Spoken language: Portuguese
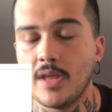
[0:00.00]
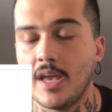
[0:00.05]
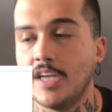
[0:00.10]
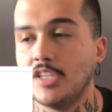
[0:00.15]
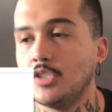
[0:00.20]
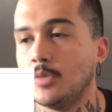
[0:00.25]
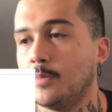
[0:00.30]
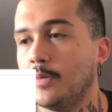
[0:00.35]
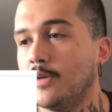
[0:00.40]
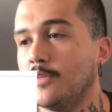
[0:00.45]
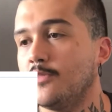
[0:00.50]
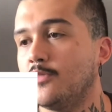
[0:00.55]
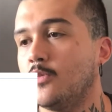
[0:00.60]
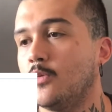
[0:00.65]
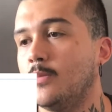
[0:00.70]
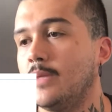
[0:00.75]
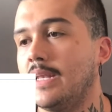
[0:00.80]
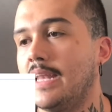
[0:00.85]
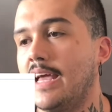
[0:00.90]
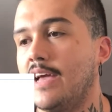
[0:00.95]
este
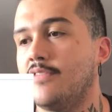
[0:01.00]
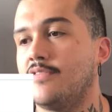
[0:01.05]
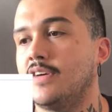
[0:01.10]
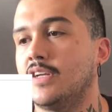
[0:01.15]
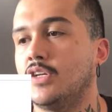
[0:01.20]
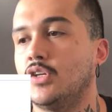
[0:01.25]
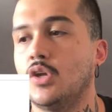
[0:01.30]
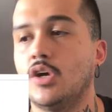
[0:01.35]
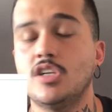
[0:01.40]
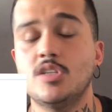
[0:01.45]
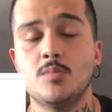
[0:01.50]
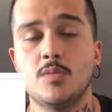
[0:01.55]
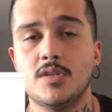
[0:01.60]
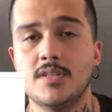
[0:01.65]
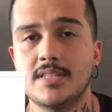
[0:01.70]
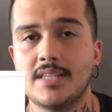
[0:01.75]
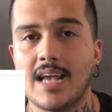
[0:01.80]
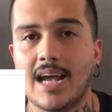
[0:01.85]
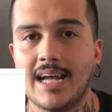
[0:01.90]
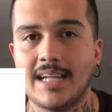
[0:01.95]
perfume leva noz
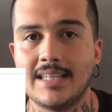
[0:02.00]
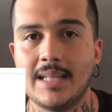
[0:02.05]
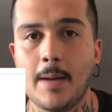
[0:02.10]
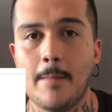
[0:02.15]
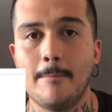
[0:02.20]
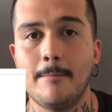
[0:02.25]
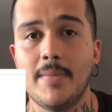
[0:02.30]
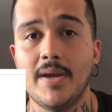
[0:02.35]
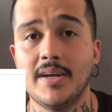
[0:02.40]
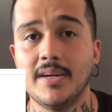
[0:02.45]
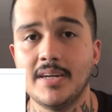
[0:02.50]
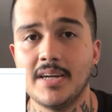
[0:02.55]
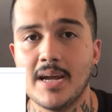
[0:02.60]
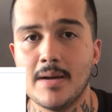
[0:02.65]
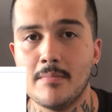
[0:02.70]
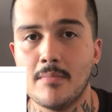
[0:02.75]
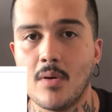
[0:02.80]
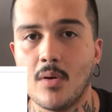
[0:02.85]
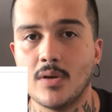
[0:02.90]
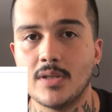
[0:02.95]
moscada,
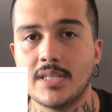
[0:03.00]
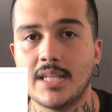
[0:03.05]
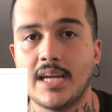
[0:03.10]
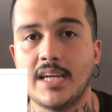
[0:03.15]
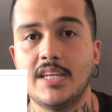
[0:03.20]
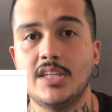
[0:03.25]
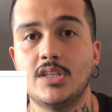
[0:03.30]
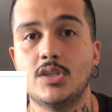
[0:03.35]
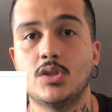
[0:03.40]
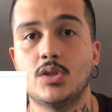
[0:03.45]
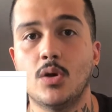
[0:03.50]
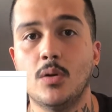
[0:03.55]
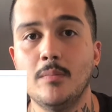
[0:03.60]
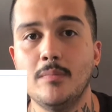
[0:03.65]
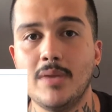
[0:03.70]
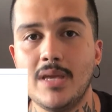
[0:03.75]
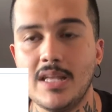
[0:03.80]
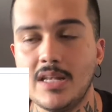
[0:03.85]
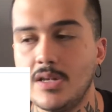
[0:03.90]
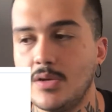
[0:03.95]
bergamota e
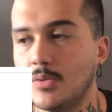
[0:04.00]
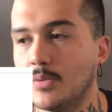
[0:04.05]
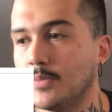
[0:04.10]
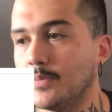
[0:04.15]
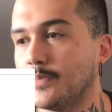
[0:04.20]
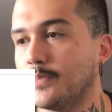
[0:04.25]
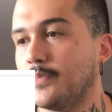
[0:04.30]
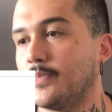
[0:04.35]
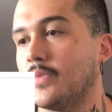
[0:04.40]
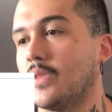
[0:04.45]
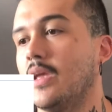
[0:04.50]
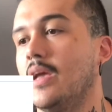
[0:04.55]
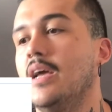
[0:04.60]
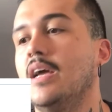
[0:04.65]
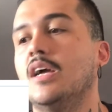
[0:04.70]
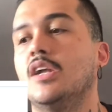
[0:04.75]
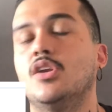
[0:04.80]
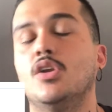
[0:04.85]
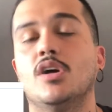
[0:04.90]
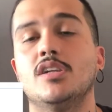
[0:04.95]
tomilho.
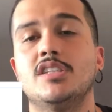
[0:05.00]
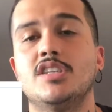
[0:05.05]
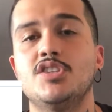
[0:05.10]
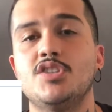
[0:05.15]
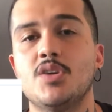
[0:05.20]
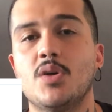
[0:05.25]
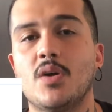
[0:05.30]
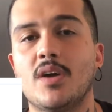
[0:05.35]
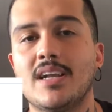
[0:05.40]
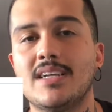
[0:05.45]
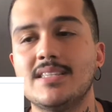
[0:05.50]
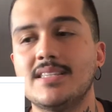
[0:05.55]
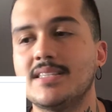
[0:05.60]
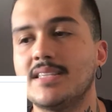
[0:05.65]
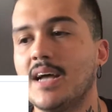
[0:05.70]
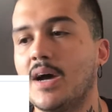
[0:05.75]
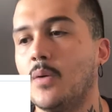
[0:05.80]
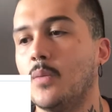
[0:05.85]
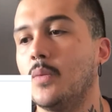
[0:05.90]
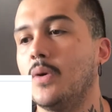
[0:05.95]
Notas de
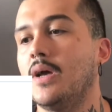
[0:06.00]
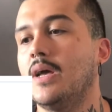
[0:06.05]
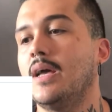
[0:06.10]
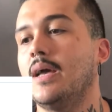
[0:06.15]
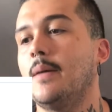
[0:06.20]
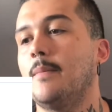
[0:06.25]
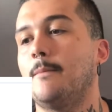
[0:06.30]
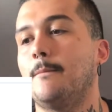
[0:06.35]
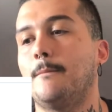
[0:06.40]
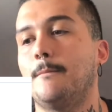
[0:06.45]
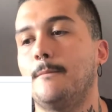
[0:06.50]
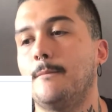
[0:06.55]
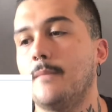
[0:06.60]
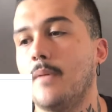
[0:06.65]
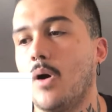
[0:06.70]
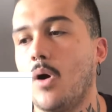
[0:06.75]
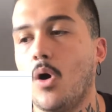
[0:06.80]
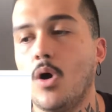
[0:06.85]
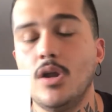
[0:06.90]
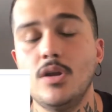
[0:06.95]
coração,
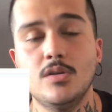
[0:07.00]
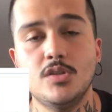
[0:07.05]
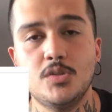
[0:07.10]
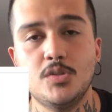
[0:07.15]
óleo de